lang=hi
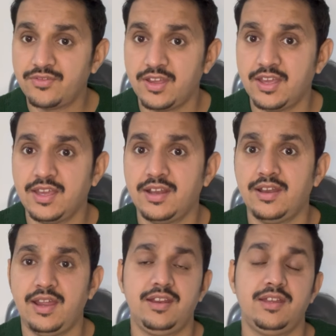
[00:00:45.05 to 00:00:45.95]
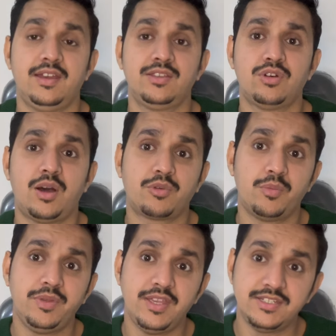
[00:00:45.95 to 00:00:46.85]
है या नेट है तो आपको
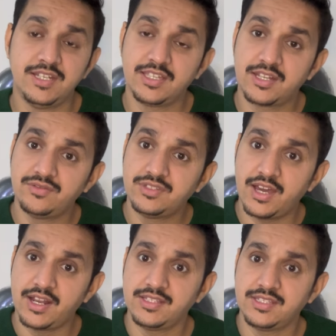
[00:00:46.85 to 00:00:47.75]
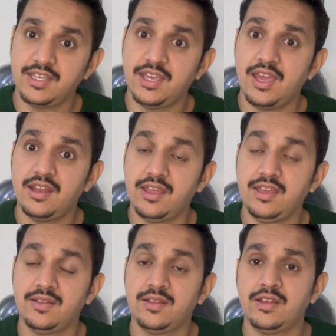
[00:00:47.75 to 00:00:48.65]
पी की तरफ जाना चाहिए या नहीं